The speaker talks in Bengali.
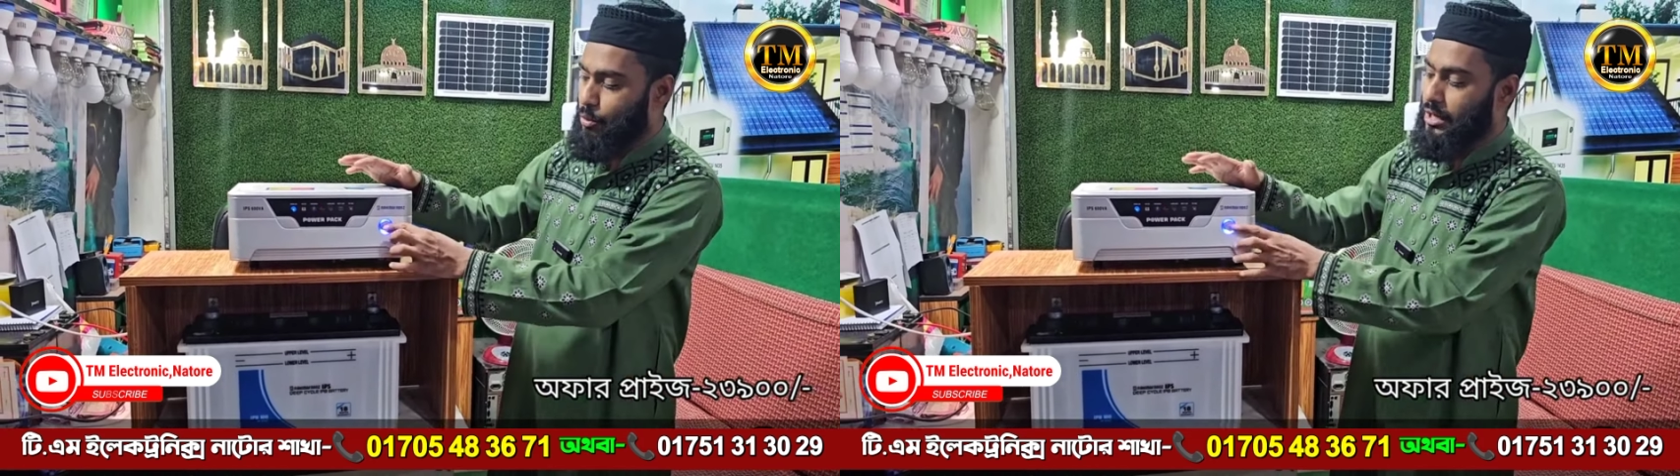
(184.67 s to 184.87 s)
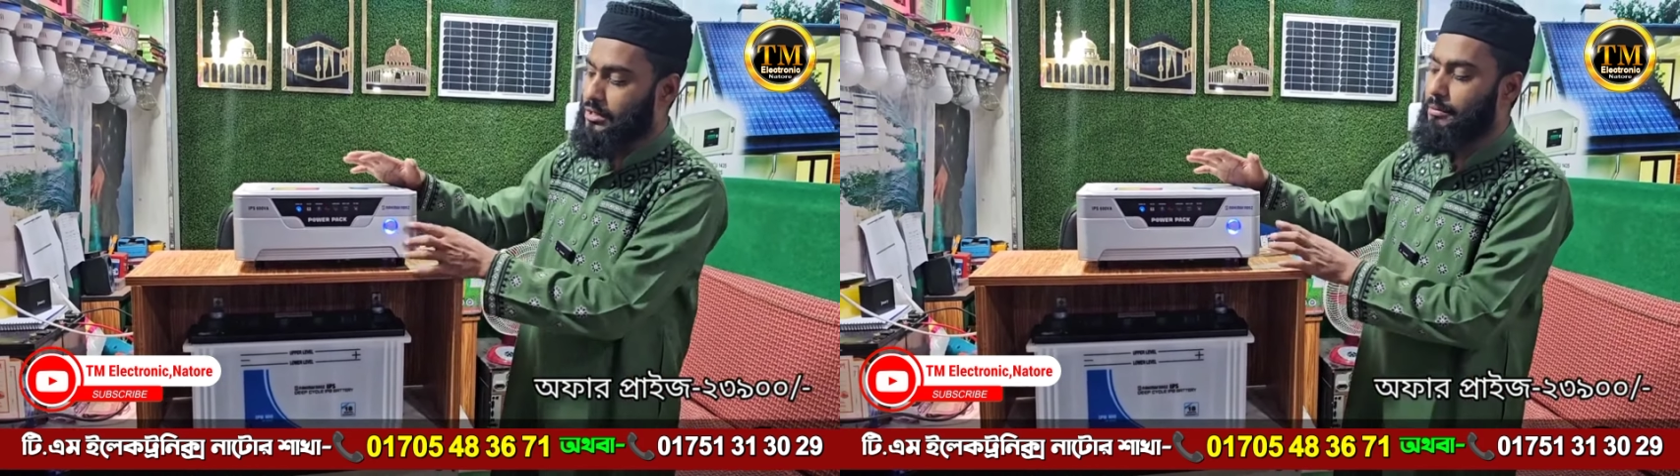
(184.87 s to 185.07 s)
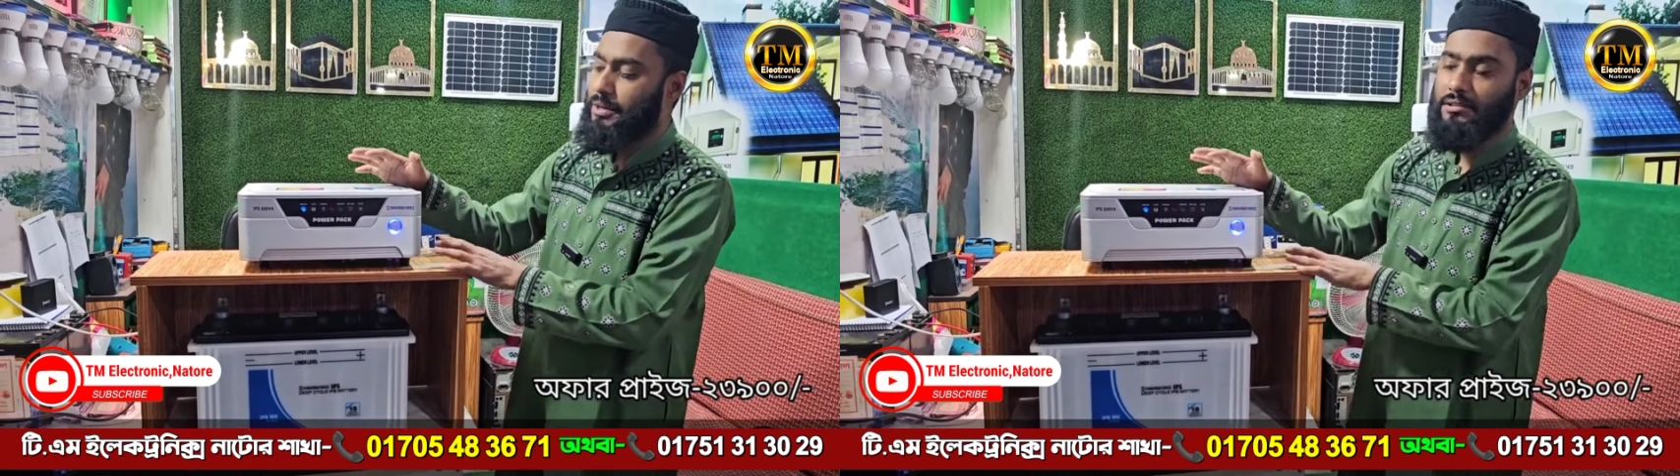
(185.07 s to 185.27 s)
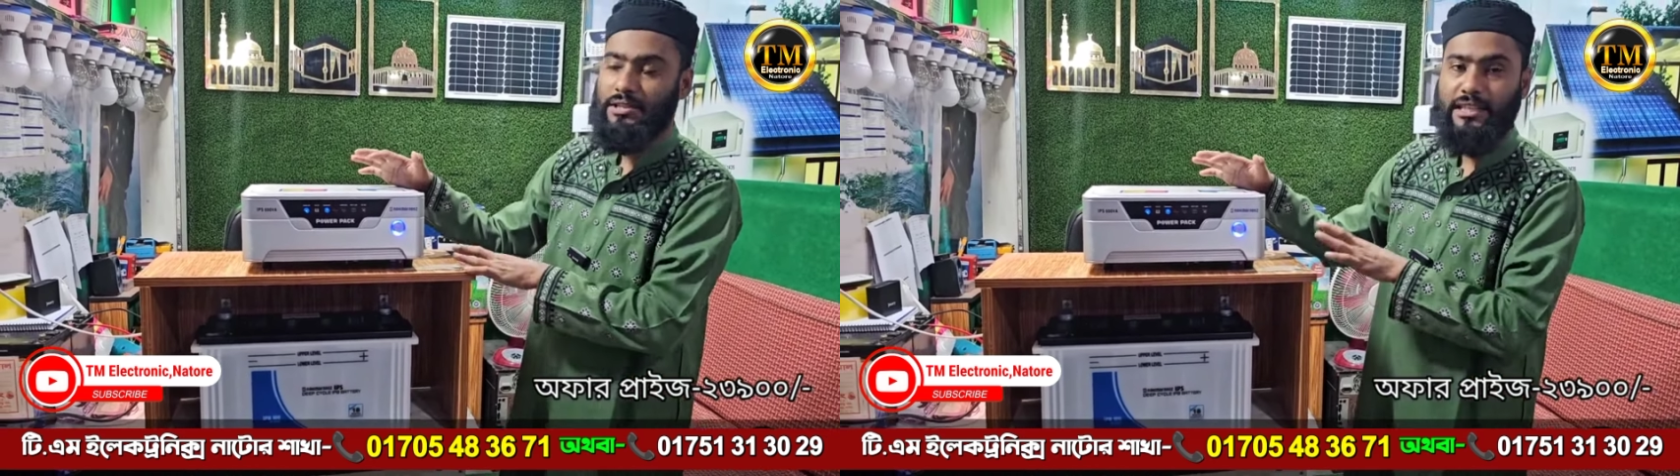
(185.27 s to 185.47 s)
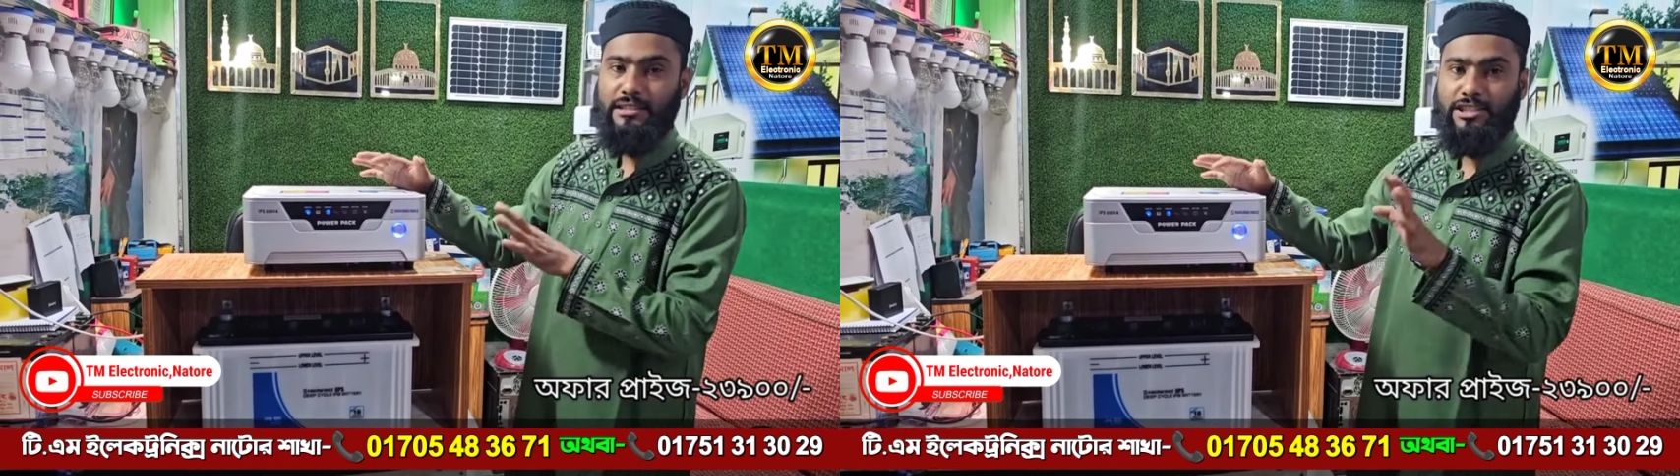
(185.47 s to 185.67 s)
প্রোডাক্ট আমার
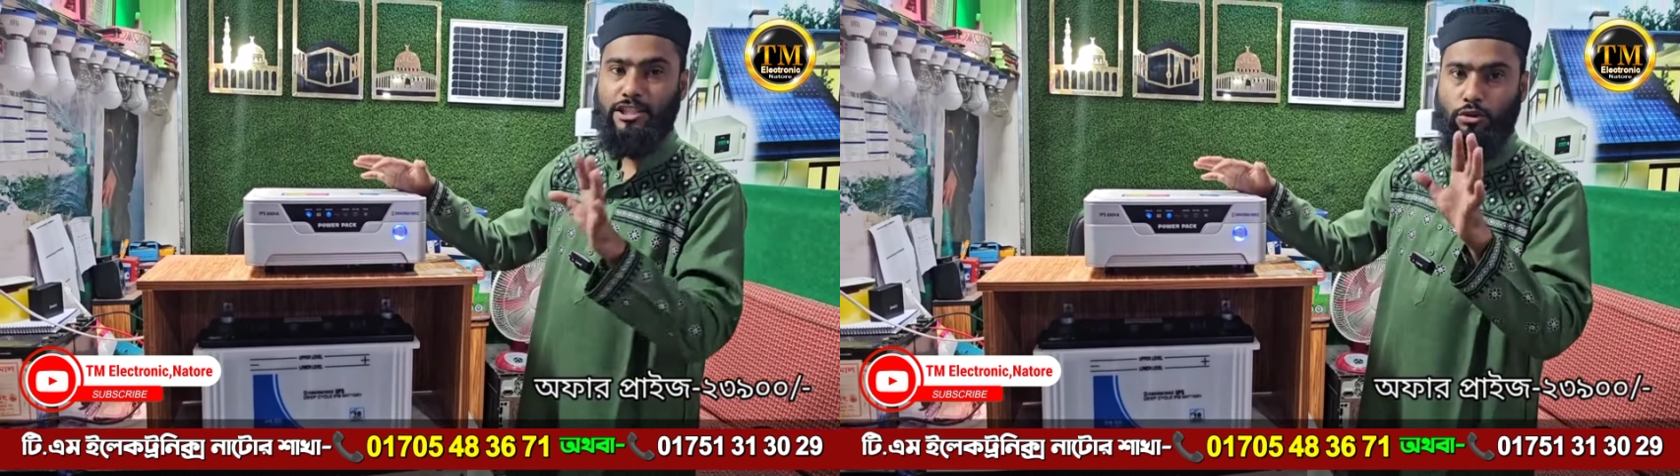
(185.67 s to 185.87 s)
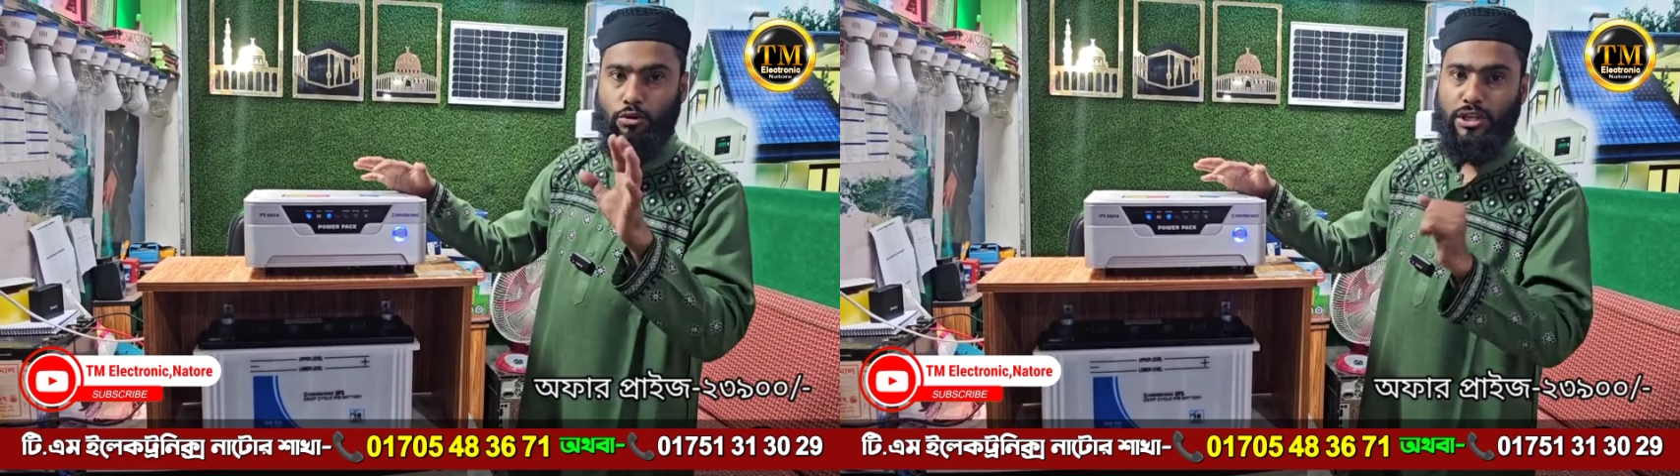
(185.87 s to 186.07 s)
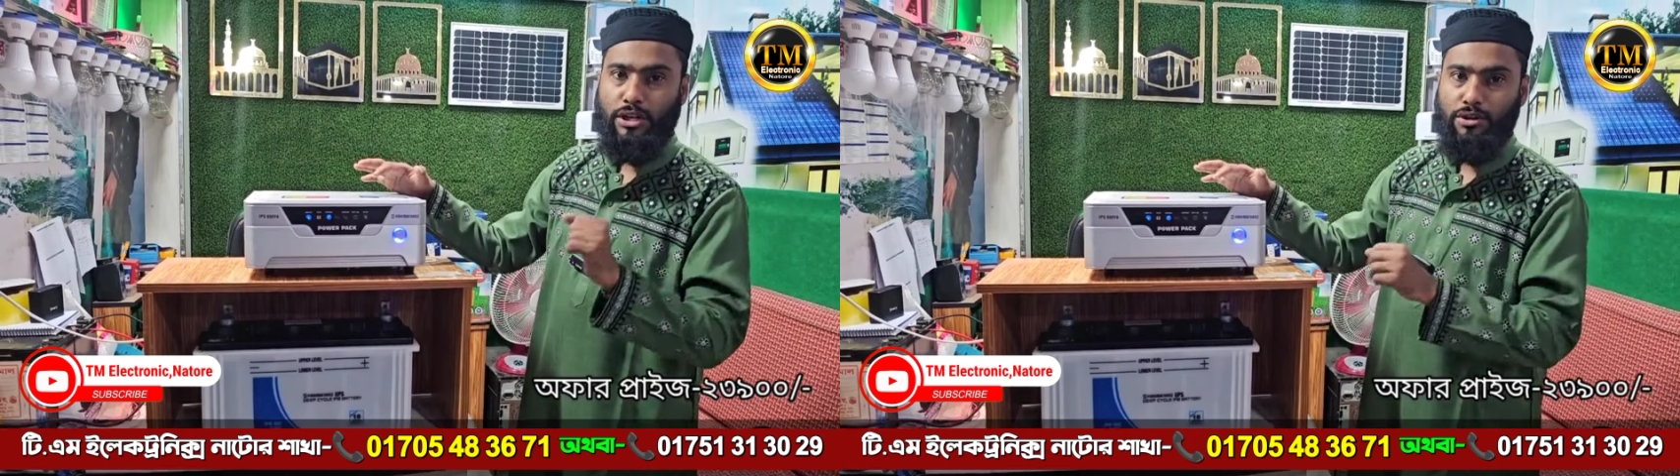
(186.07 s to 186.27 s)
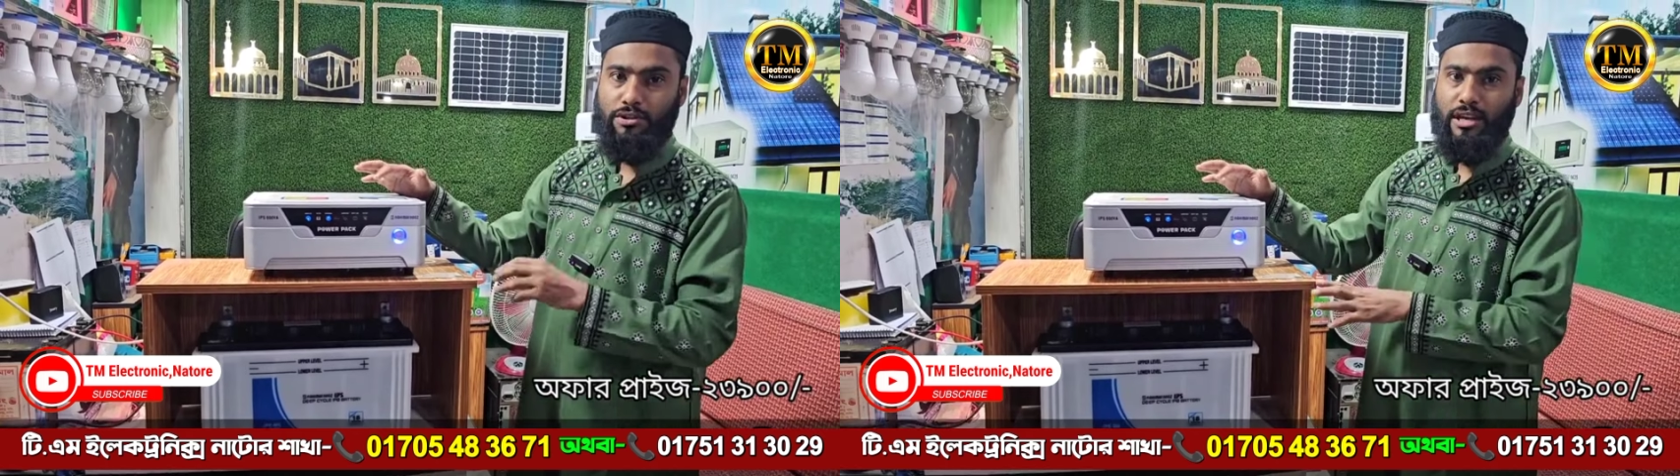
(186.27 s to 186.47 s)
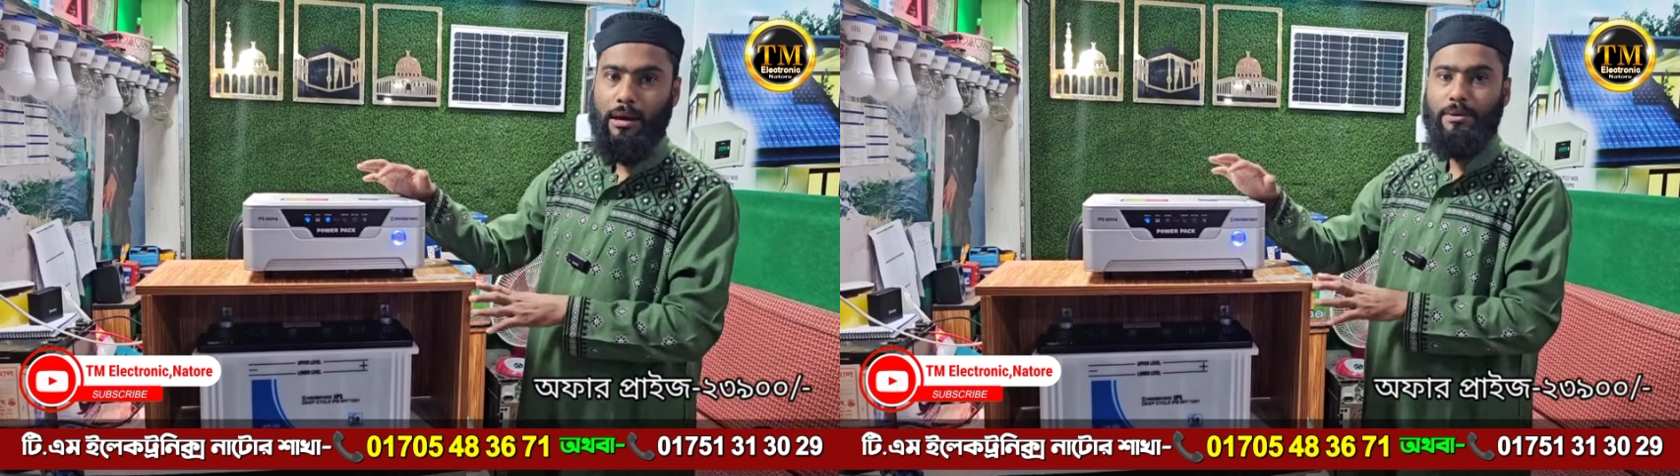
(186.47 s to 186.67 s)
কাছে কিনছেন তো কি
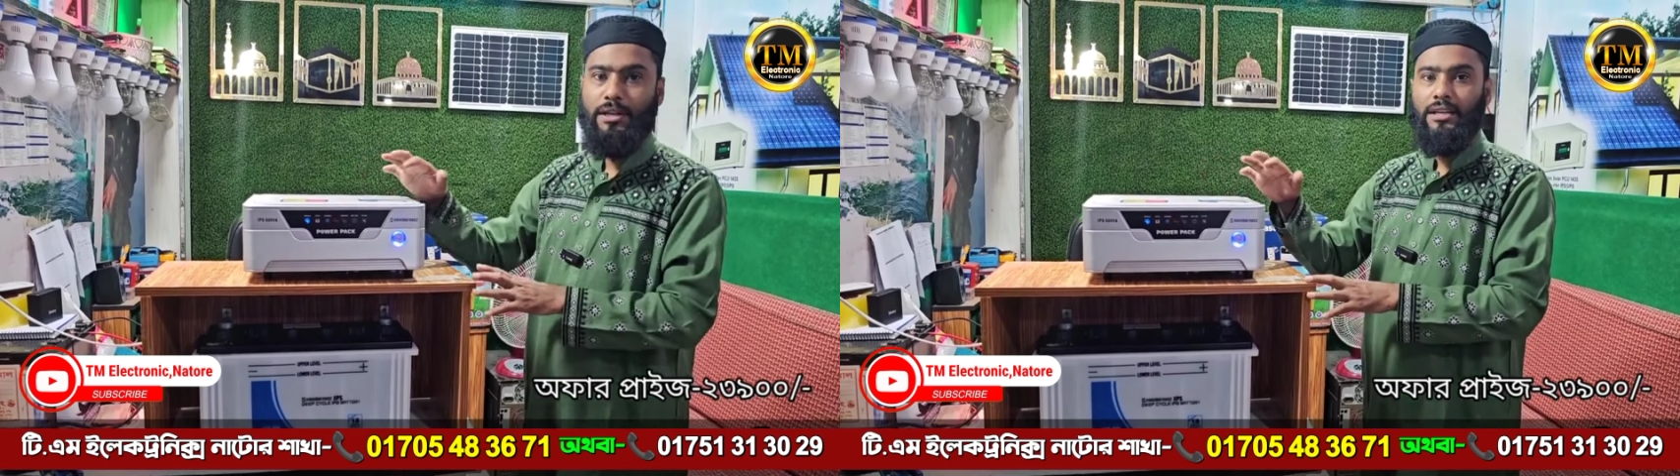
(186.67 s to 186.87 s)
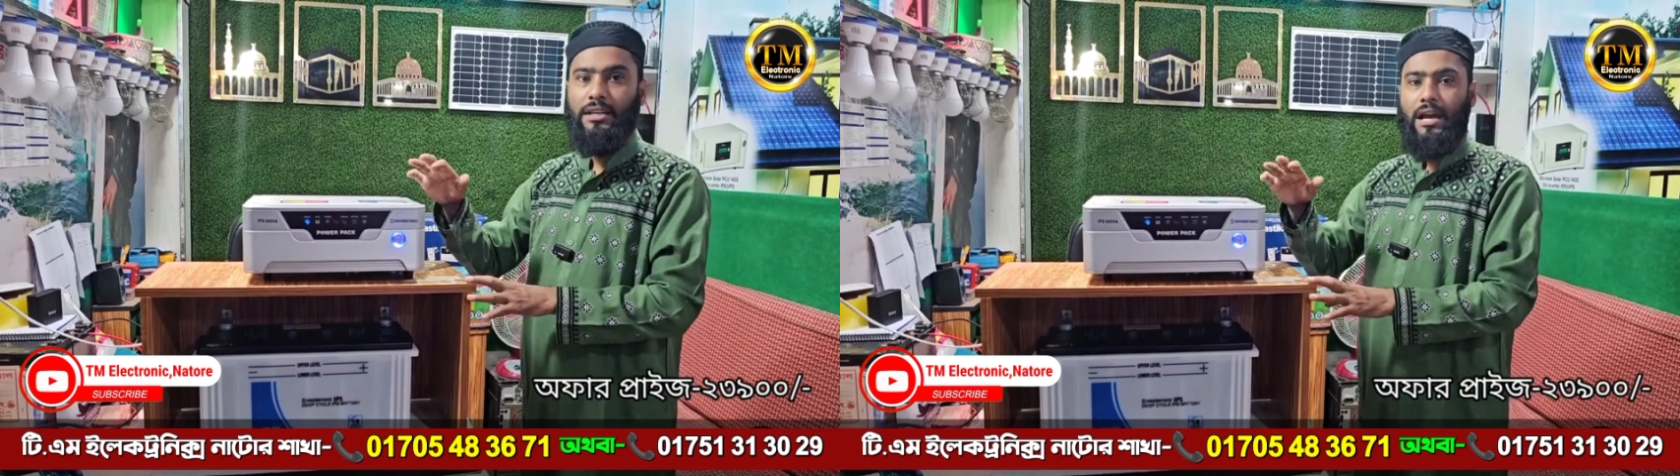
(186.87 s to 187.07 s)
হয়েছে আপনি